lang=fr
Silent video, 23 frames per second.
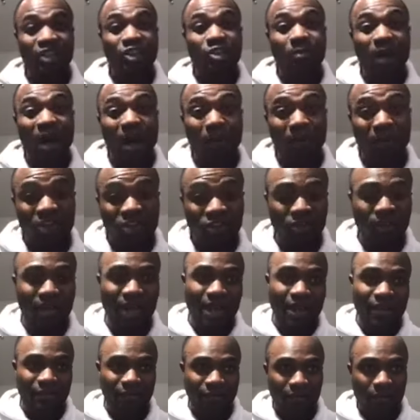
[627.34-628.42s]
directement après
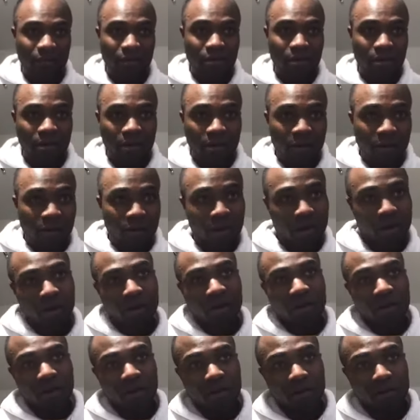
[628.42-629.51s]
ce live
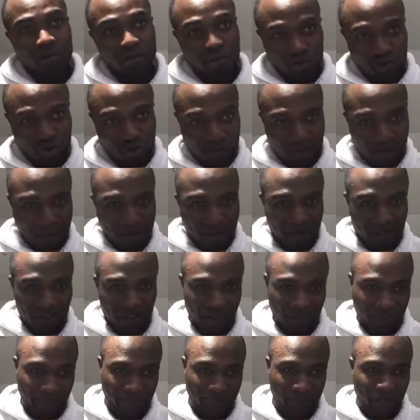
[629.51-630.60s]
euh, sur ma
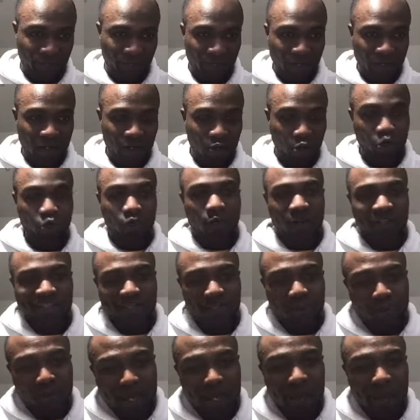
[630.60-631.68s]
page. Le
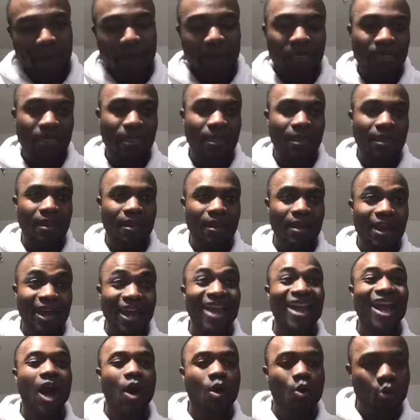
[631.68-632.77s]
nouveau circulaire
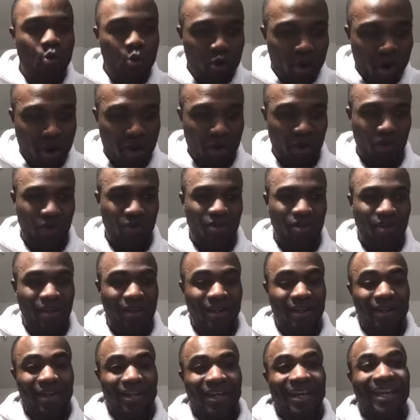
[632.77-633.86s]
est en couleur
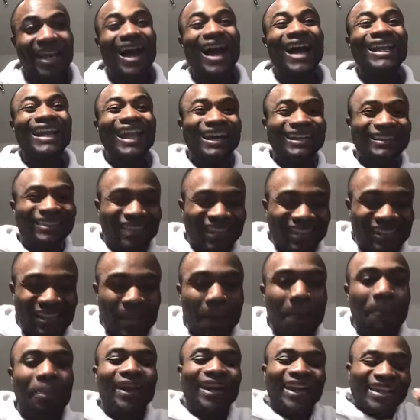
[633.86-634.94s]
et à
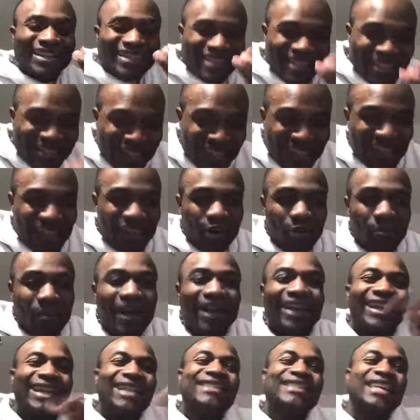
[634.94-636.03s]
l'entête précise
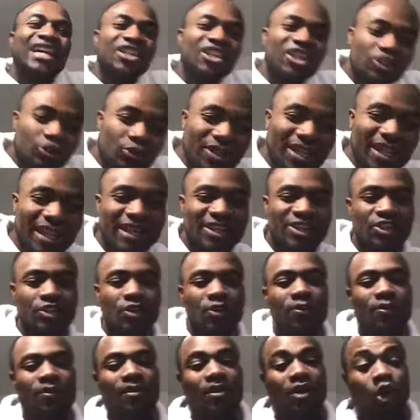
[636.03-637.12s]
clairement qu'il s'agit d'une
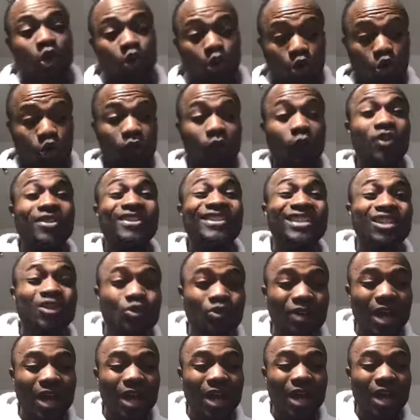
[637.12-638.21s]
élection. Le nouveau
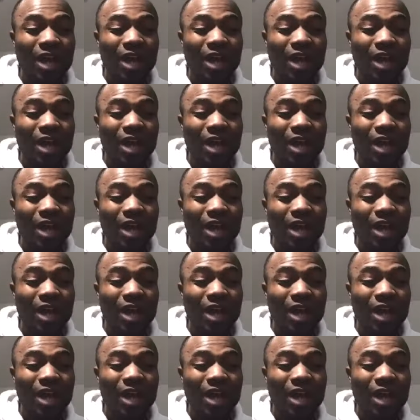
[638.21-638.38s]
circulaire